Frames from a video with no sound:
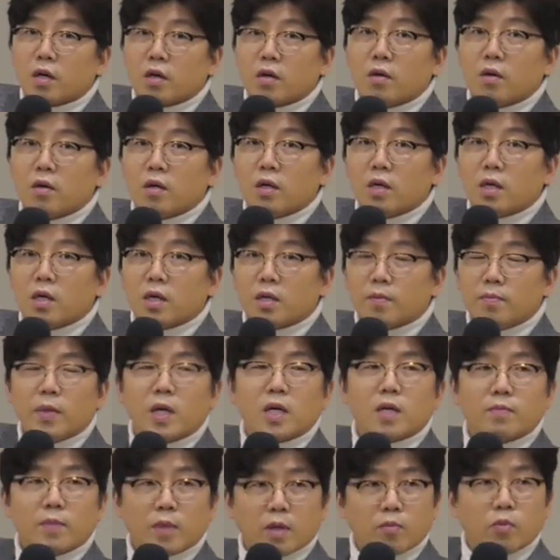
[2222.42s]
돼요.
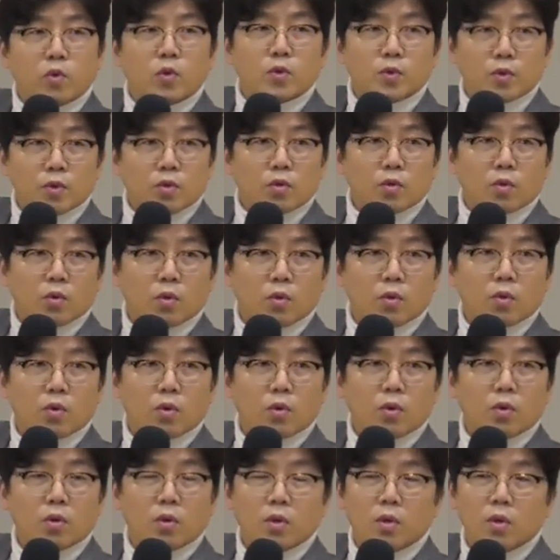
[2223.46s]
금방금방 볼 수 있도록.
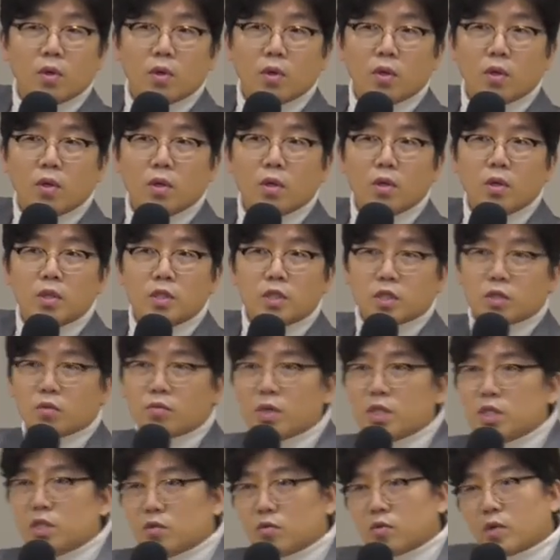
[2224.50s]

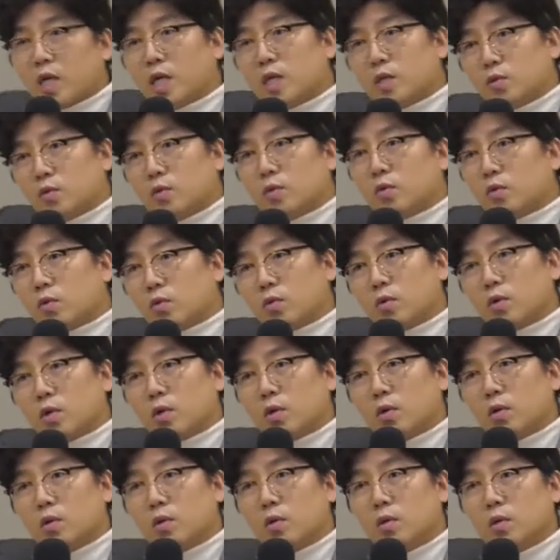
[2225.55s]
직관적으로 알 수 있도록요.
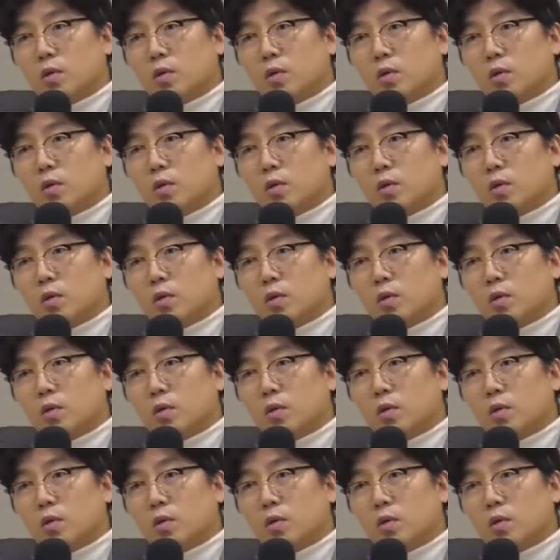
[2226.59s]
